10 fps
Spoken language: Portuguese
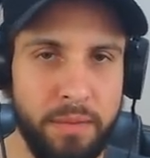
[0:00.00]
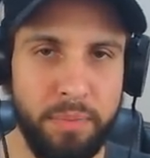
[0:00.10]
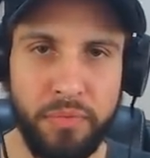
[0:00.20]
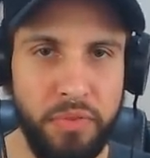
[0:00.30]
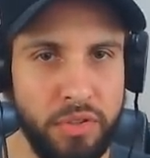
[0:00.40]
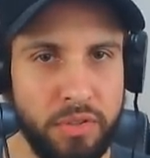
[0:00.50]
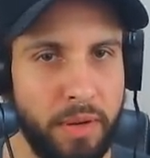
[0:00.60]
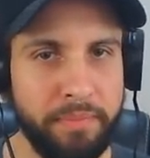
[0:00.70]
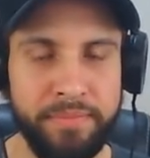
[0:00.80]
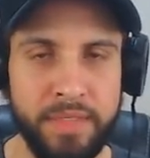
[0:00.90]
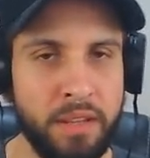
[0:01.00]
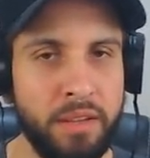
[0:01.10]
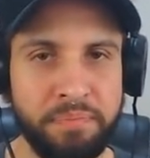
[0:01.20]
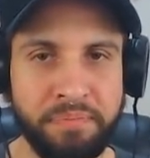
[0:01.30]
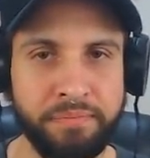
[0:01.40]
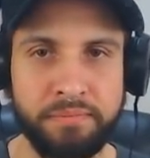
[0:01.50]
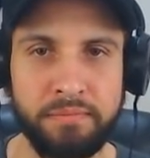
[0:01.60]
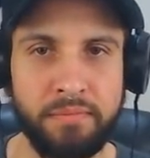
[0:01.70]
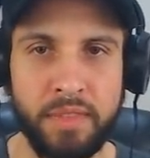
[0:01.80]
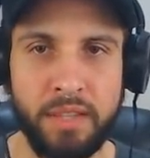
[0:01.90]
pro Fist, mano.
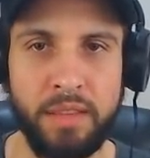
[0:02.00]
Tá